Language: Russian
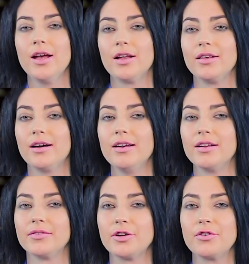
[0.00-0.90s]
Далее
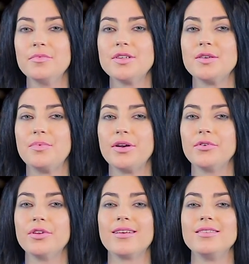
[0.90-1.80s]
на втором месте
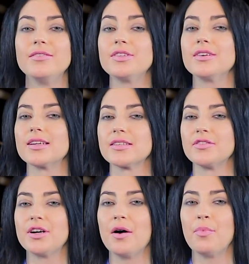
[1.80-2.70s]
переводы от
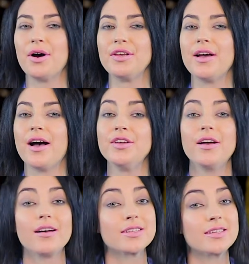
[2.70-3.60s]
нефтегазовых компаний. Они
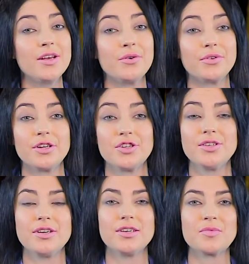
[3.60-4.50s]
отстают от
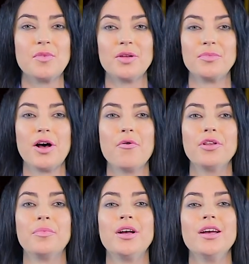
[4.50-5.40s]
жителей с малым
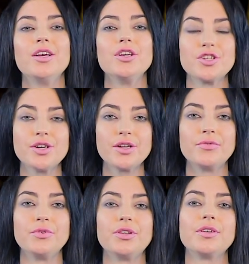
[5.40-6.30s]
доходом и
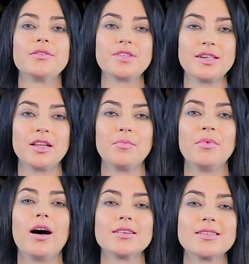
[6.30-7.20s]
жертвуют в целом
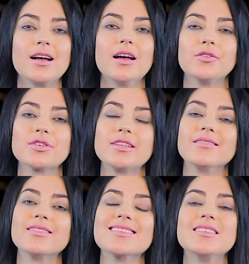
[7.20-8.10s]
от 100 до
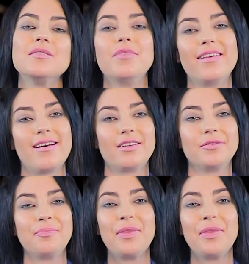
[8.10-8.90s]
120 миллиардов.